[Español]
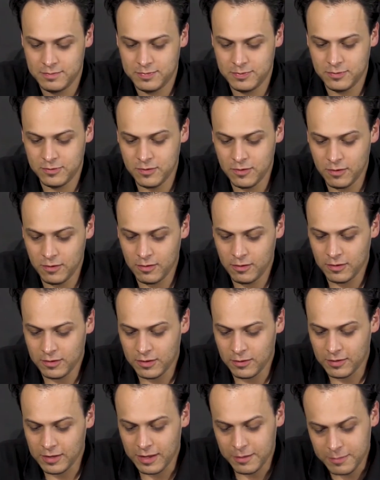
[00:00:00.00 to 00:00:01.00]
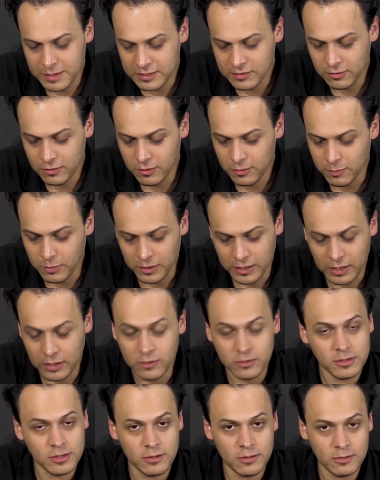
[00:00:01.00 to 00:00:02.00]
pues yo lo tengo que armar solo porque
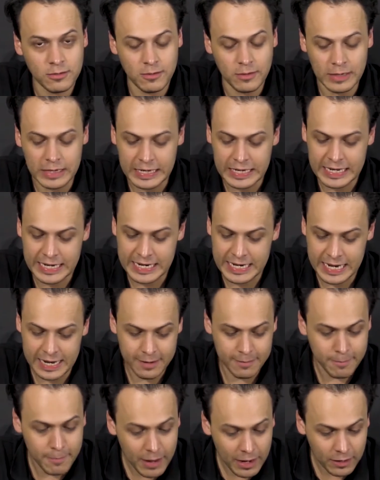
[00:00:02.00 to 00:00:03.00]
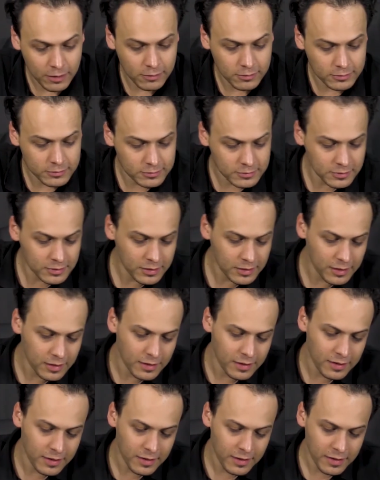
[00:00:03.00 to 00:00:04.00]
no tengo con quién armarlo.
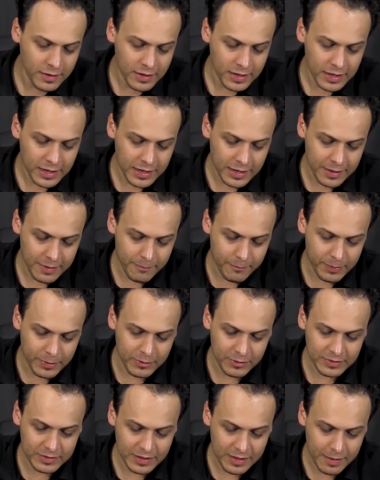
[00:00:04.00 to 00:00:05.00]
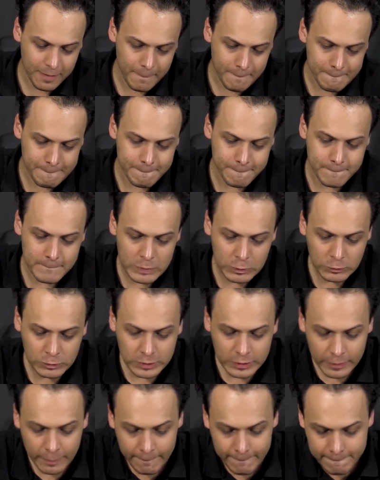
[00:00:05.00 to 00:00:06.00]
Pero está
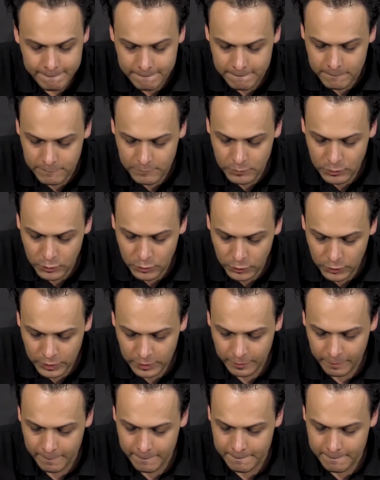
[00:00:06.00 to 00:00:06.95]
muy, muy,